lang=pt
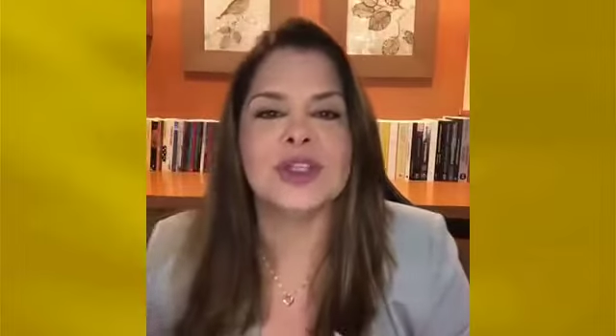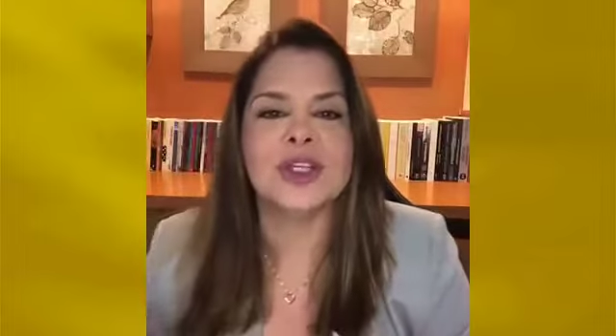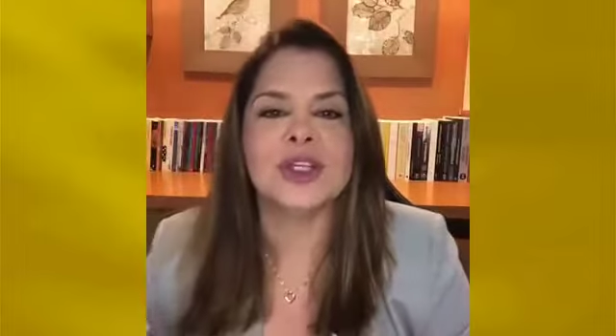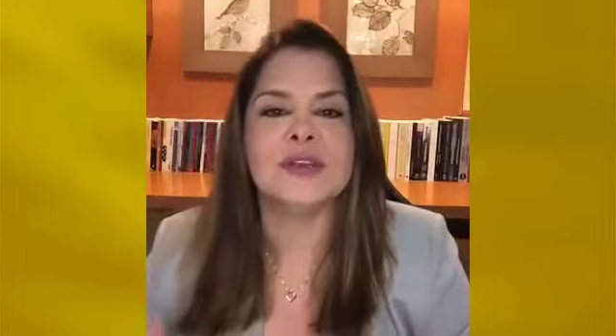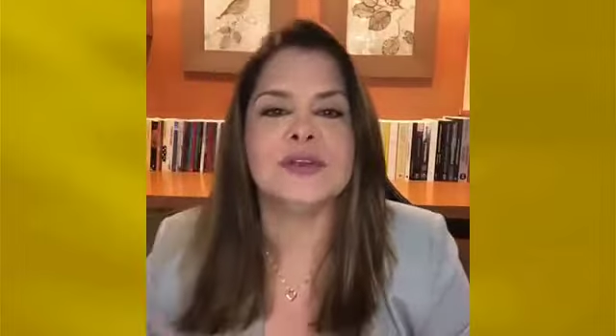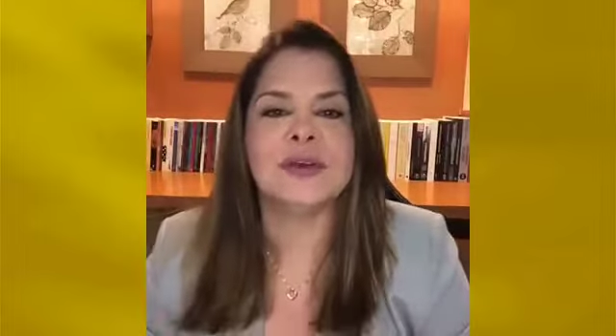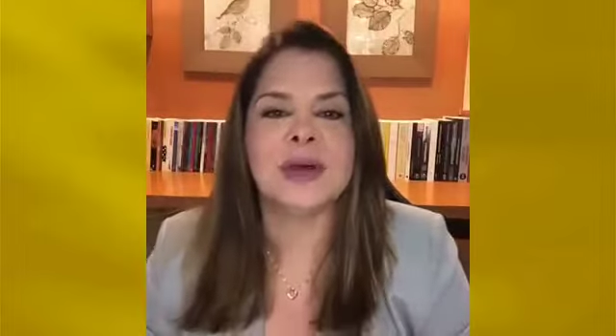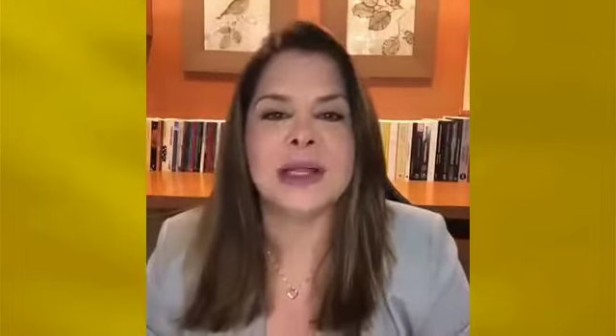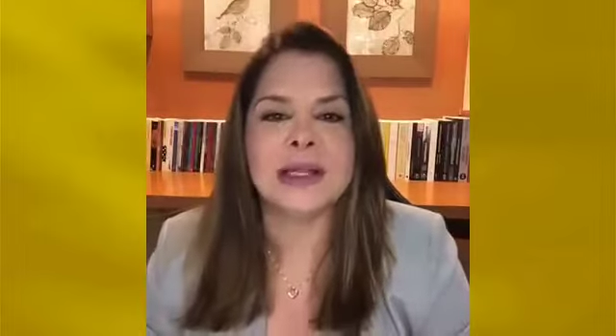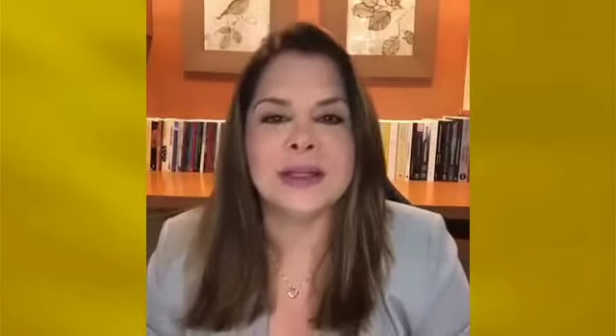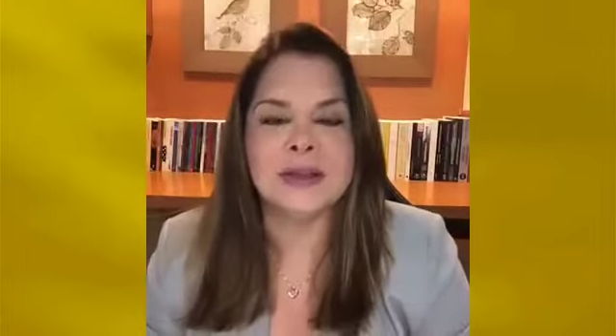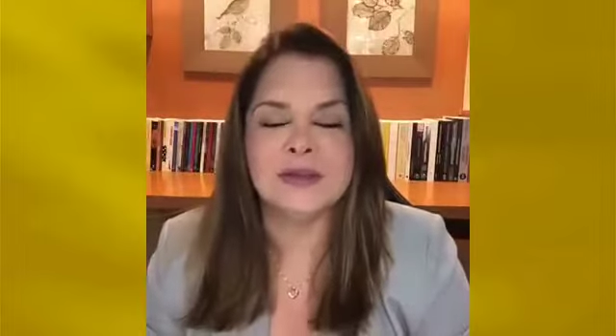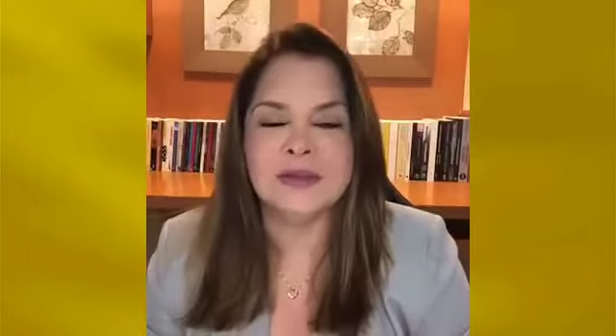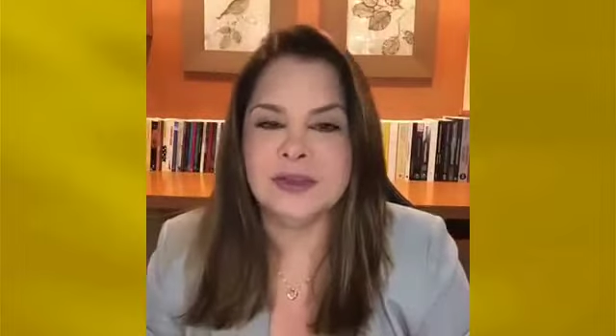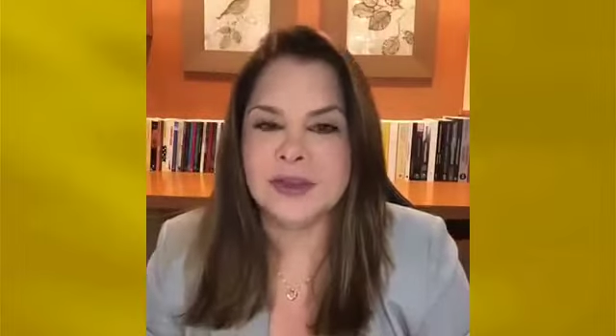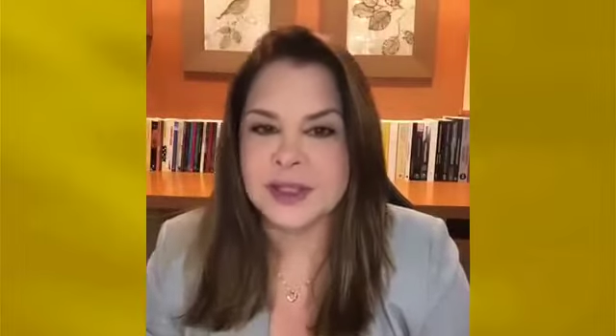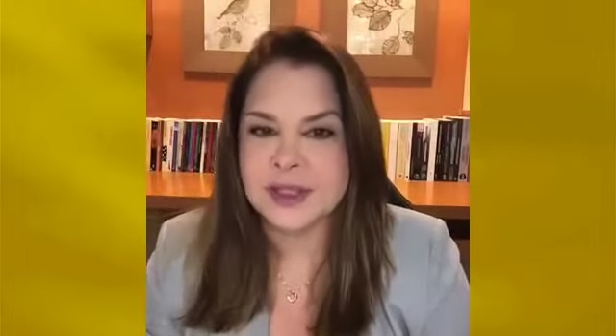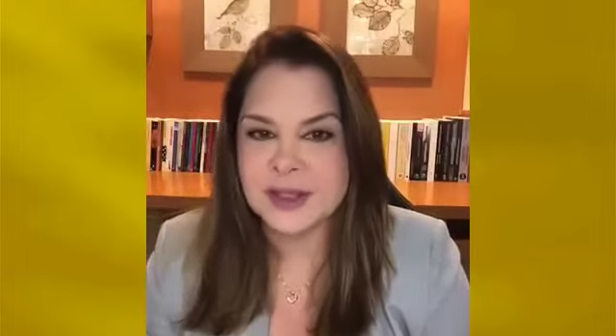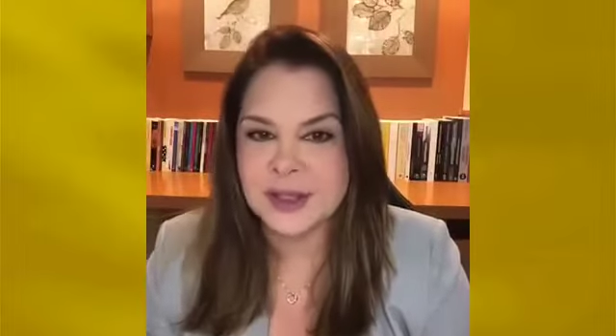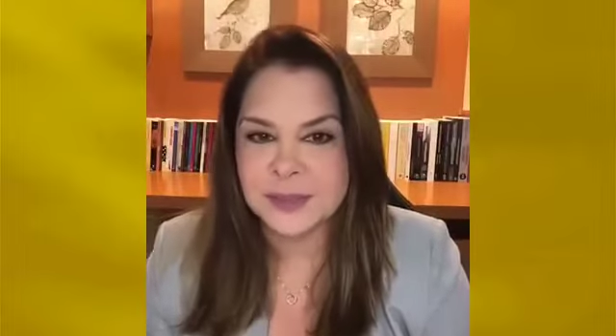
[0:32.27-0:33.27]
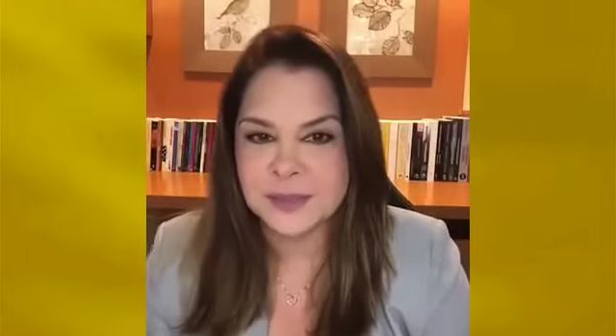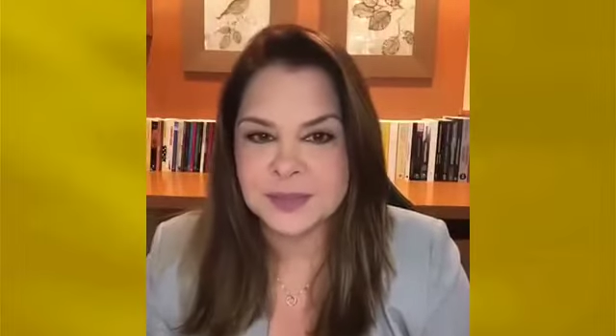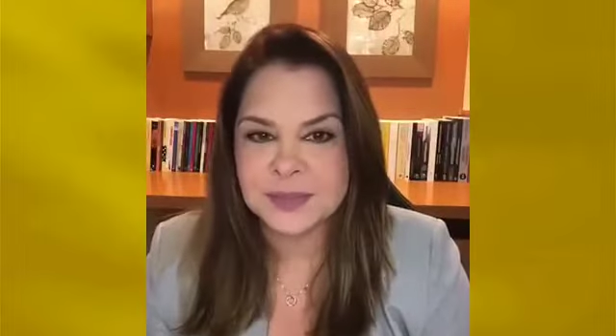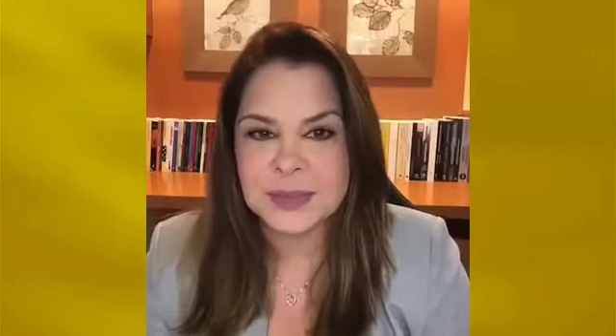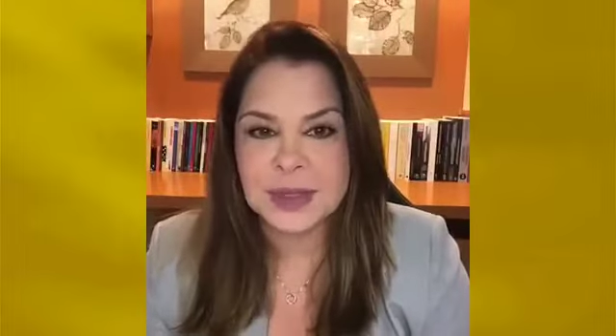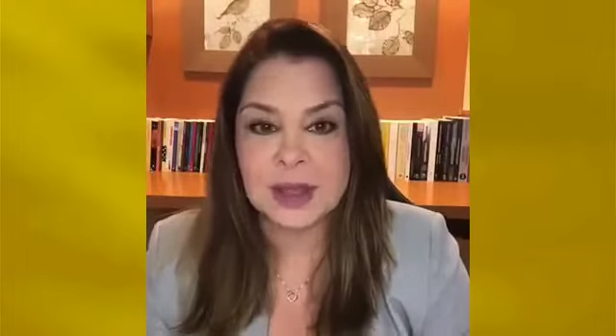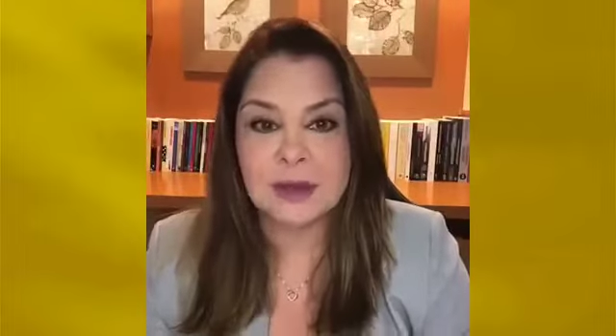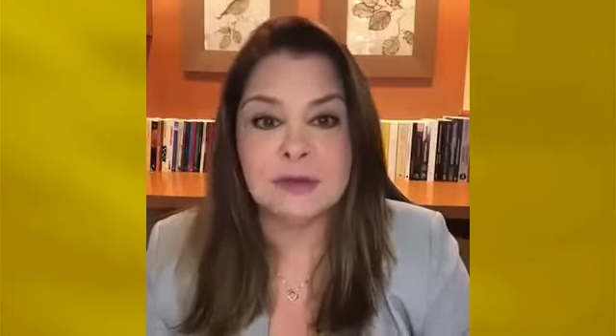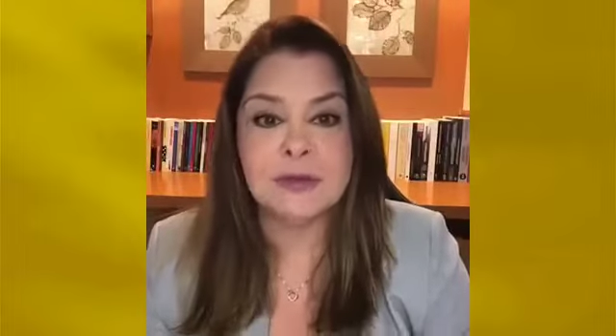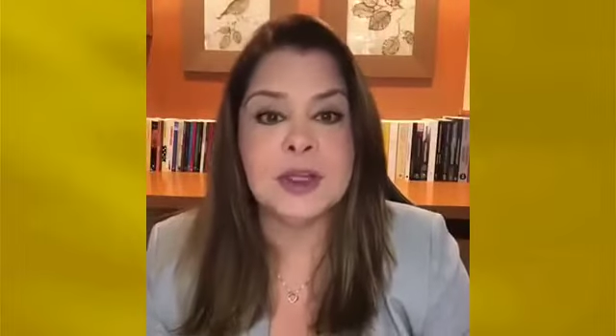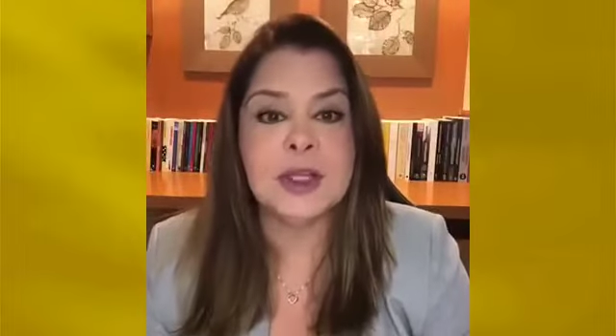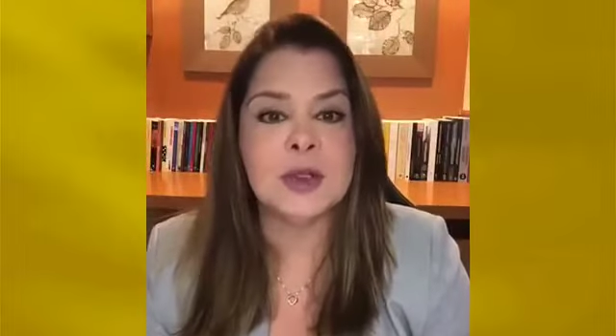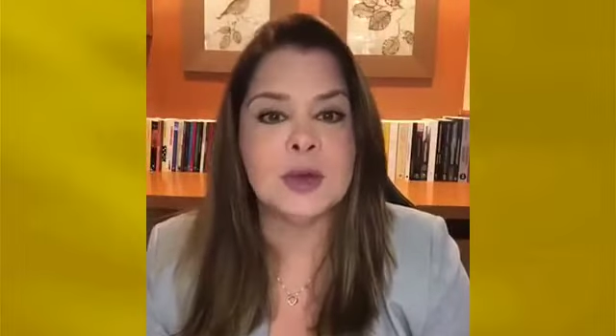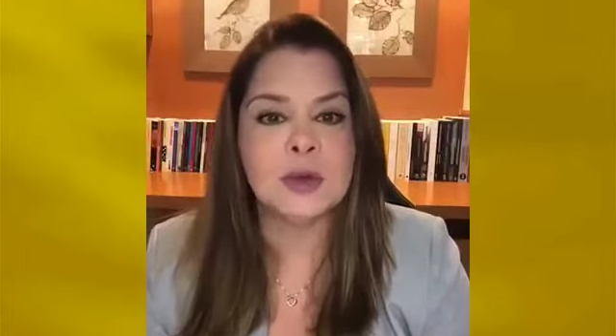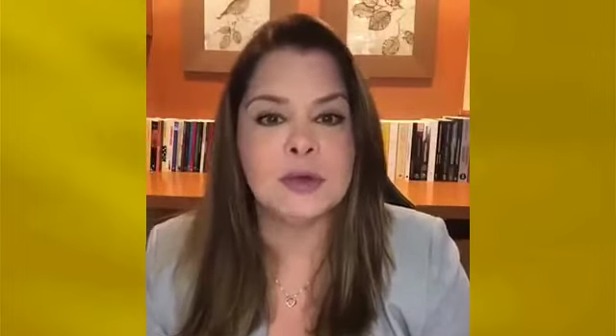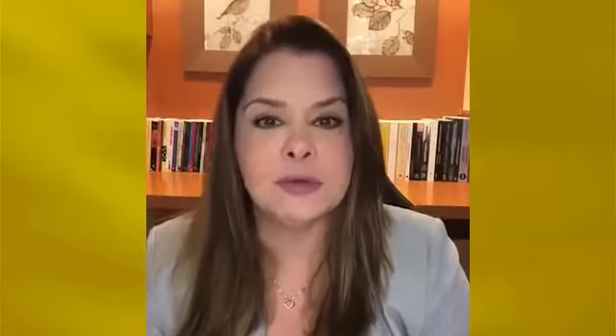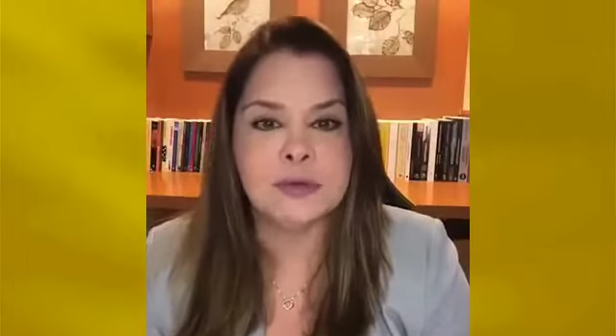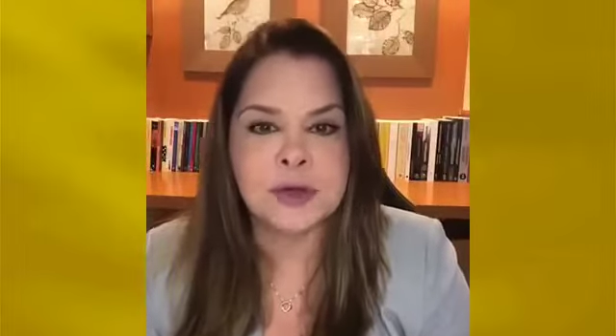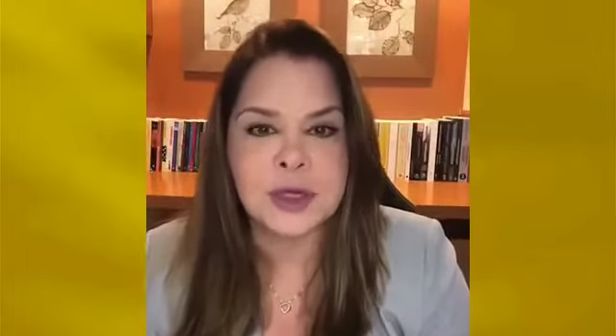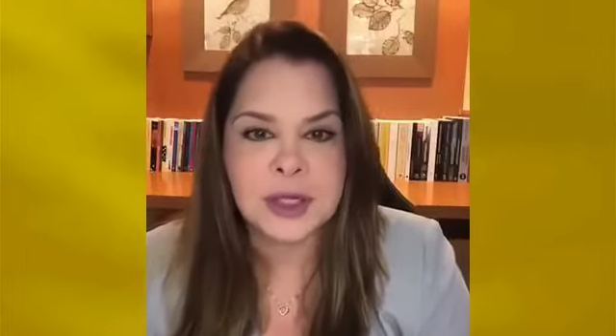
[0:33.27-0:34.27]
gente fala em vida é
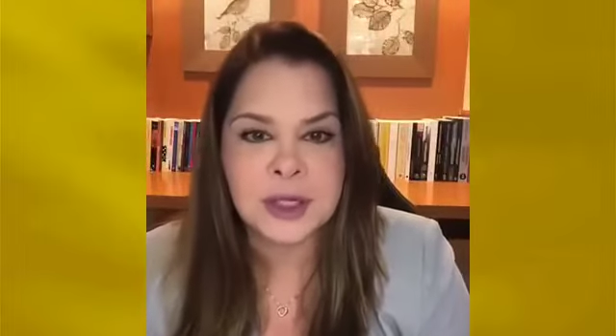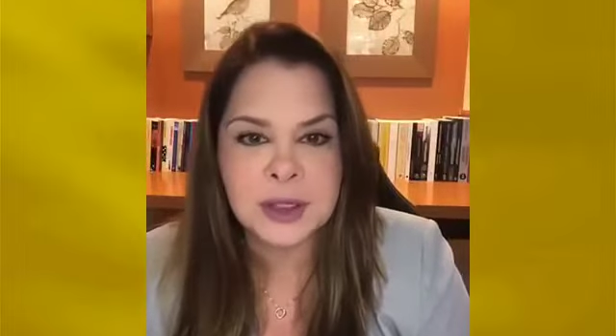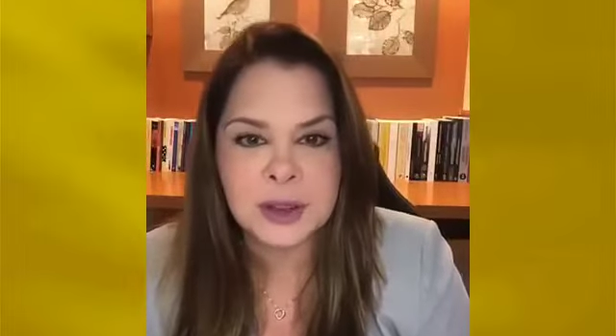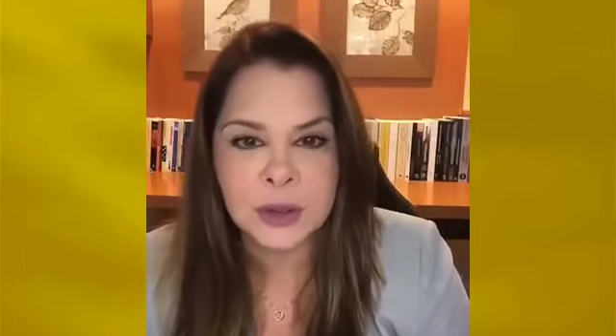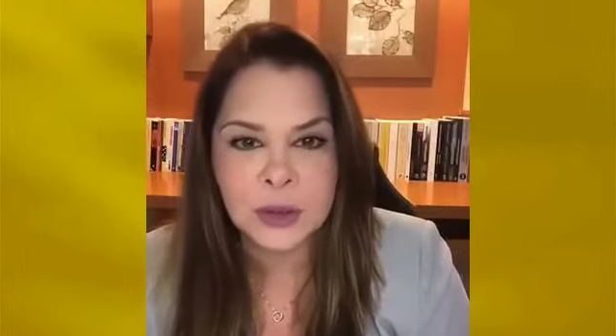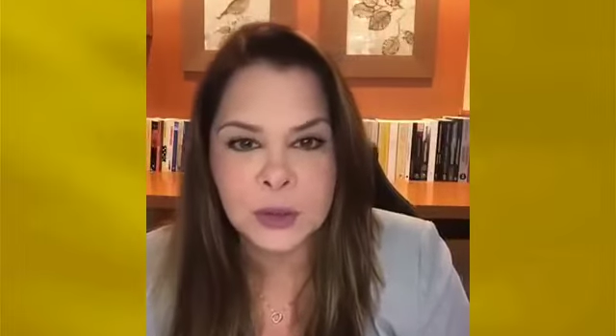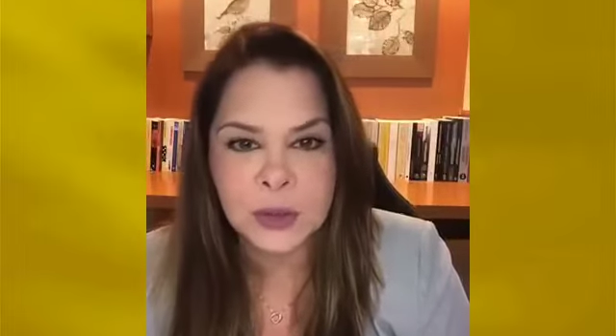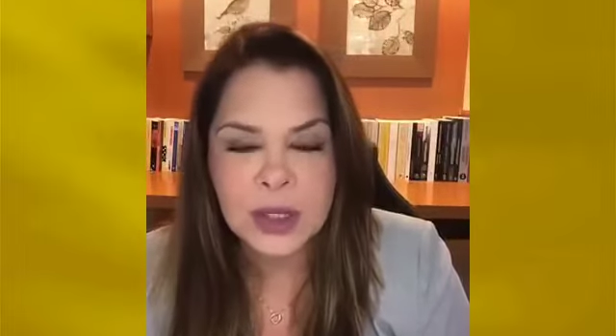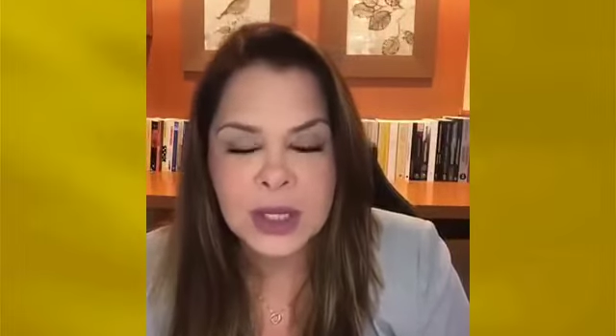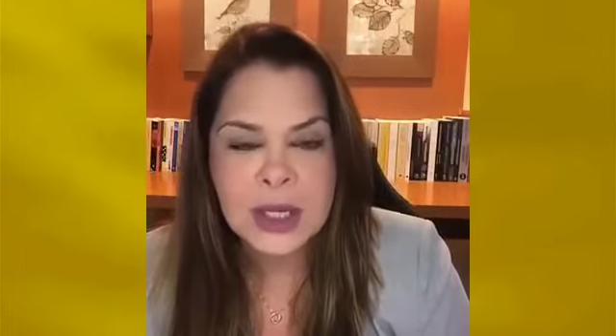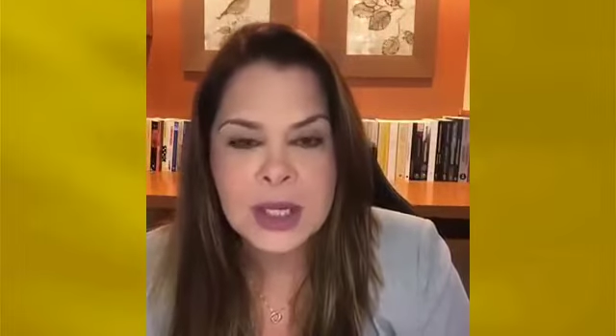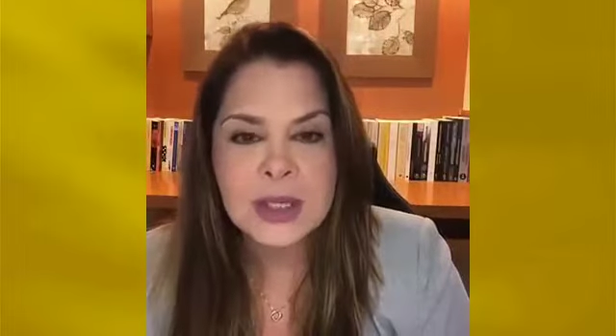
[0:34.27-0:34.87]
Viktor Frankl,